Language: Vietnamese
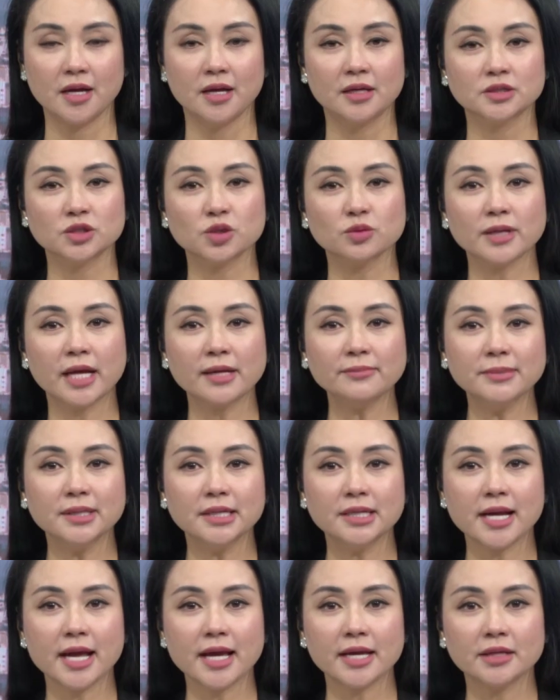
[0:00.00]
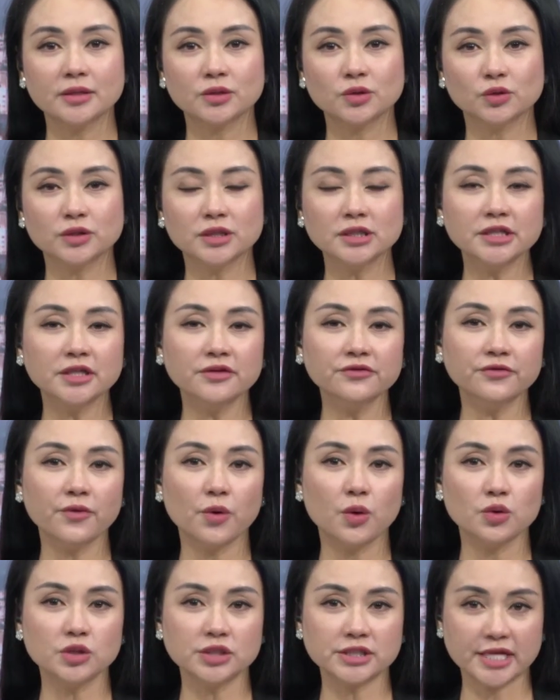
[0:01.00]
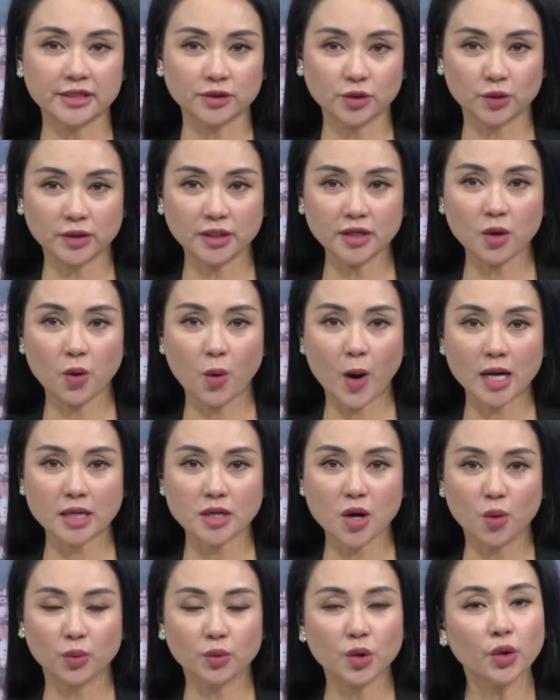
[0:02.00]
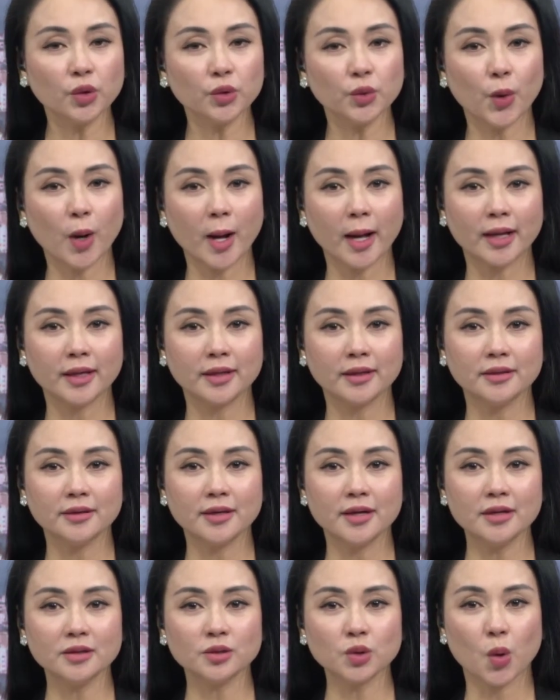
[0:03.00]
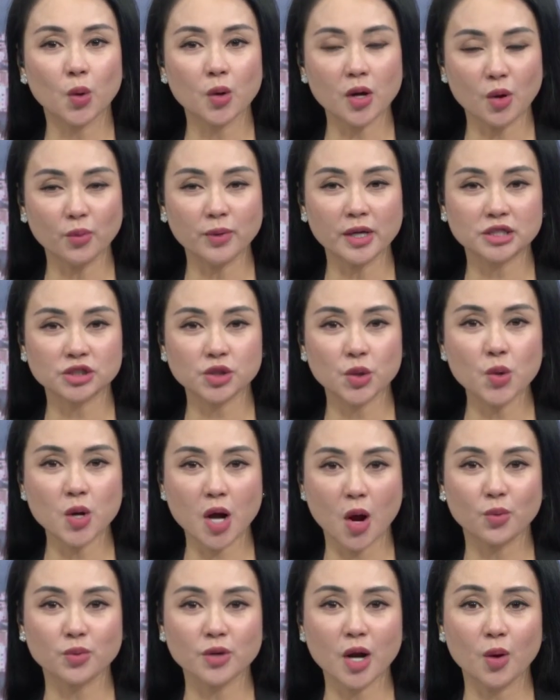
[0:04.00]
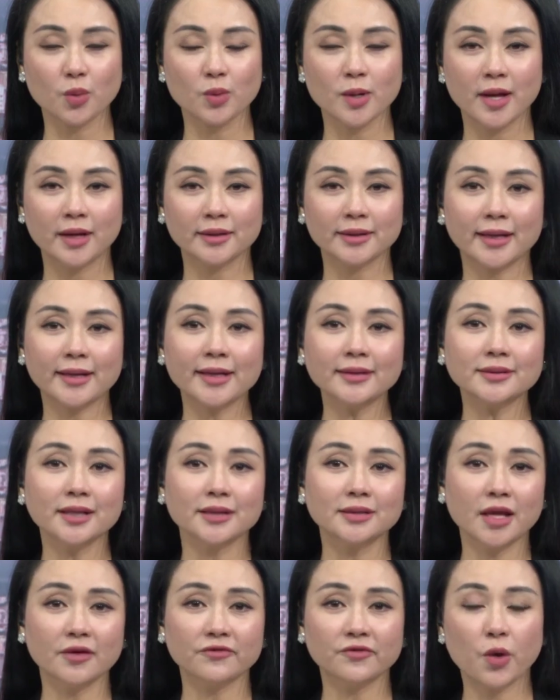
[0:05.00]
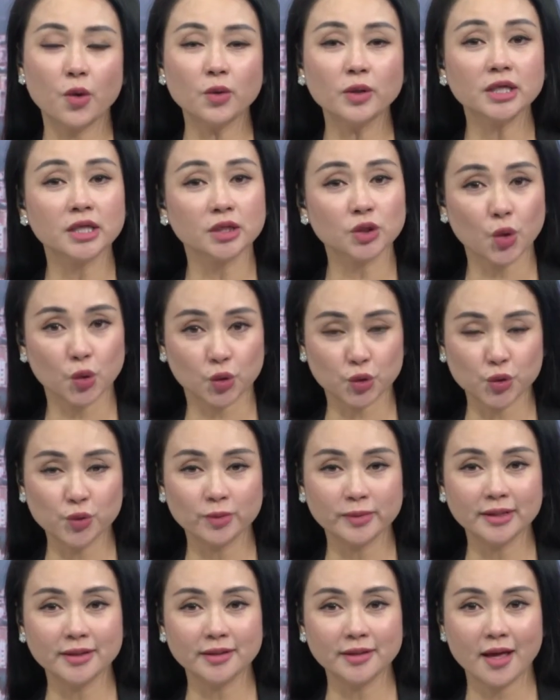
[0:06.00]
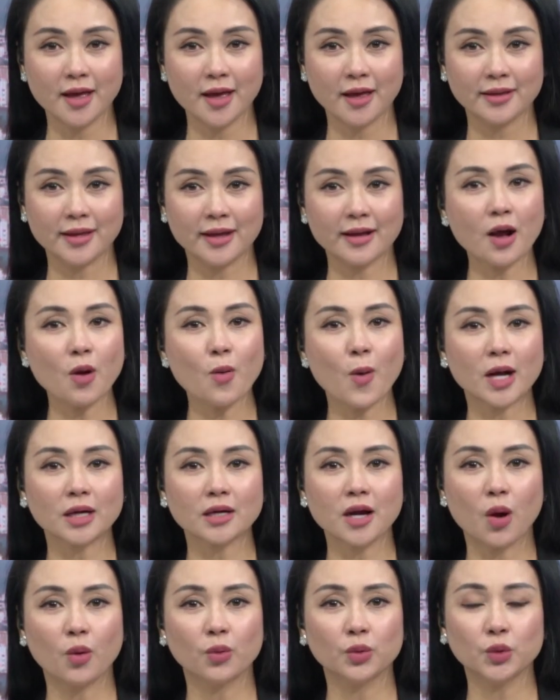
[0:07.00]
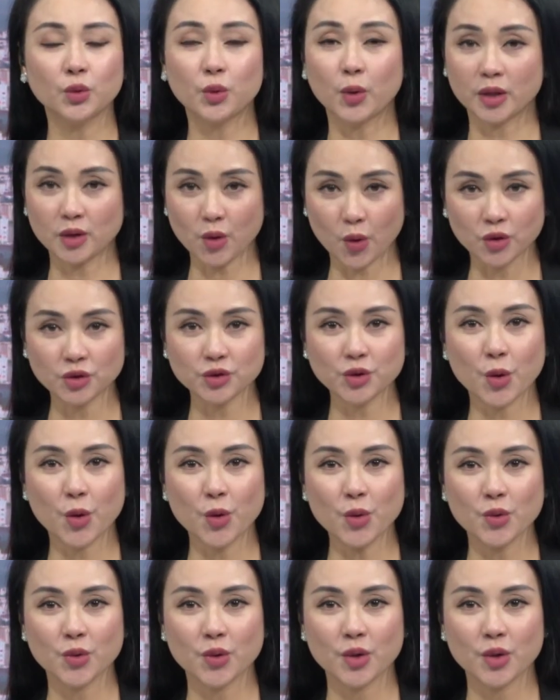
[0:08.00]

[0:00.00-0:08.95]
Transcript: Trong tháng 10 này, Thủ tướng Chính phủ sẽ tổ chức hoạt động đối thoại với tổ công nghệ số cộng đồng tại các tỉnh, thành phố trực thuộc Trung ương về các hoạt động chuyển đổi số.